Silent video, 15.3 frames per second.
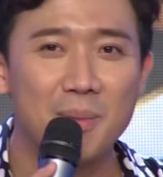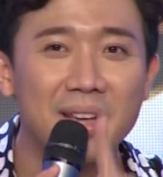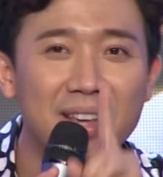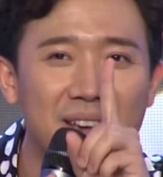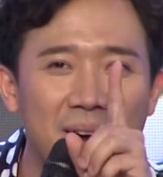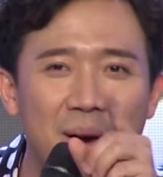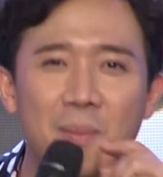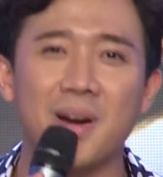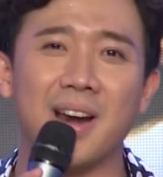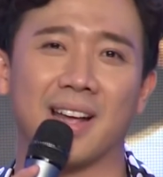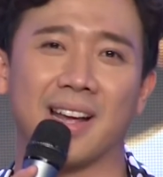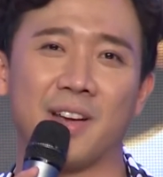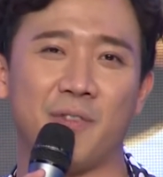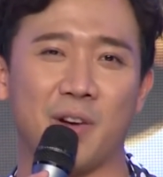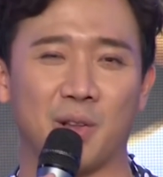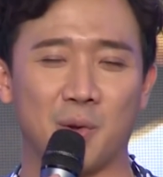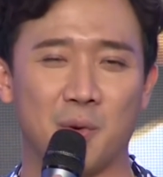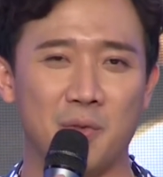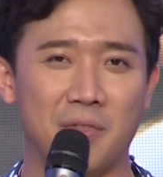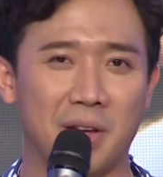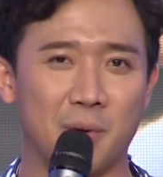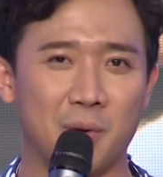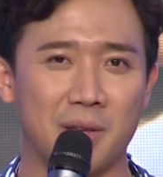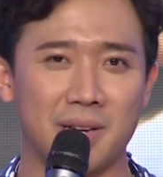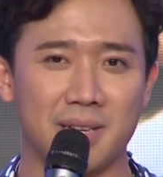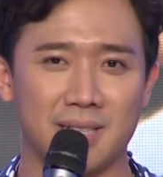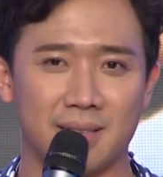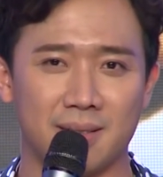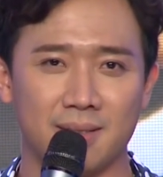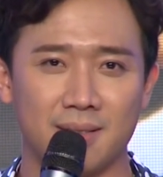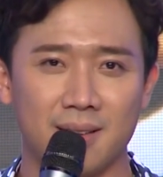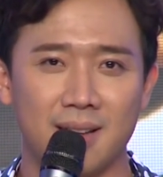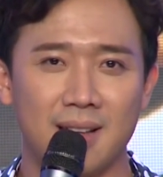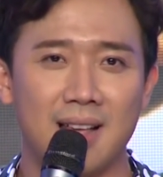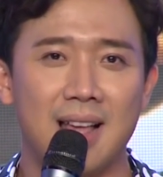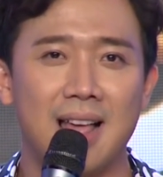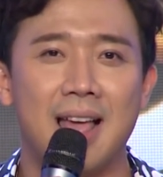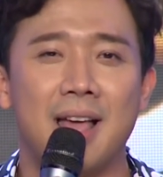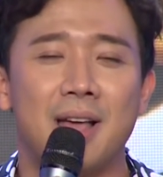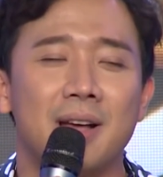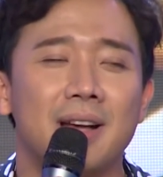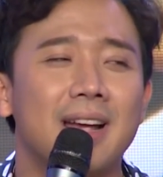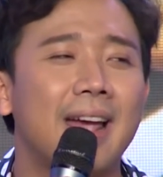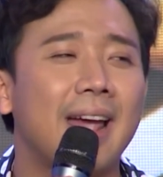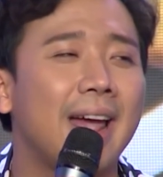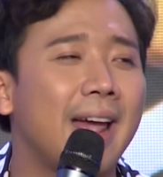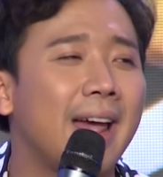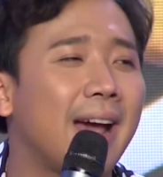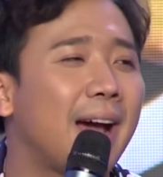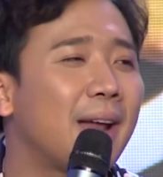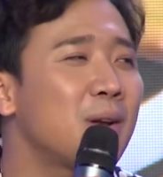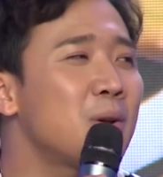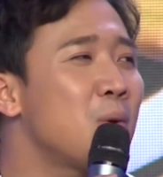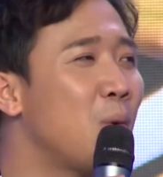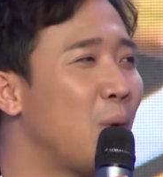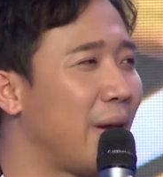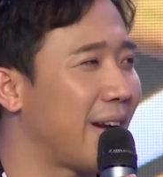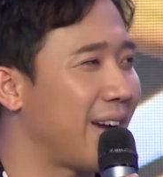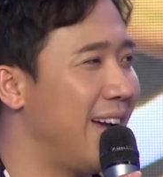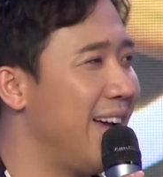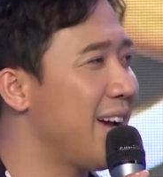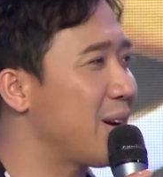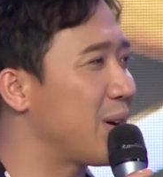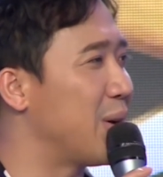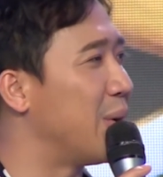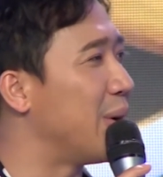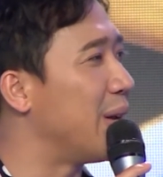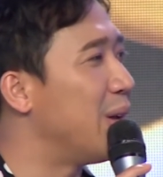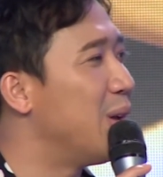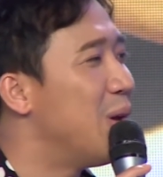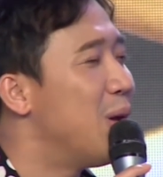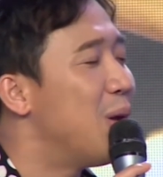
Bây giờ mới là cái phần thú vị của chương trình. Nghe Ánh Nguyệt hát rồi,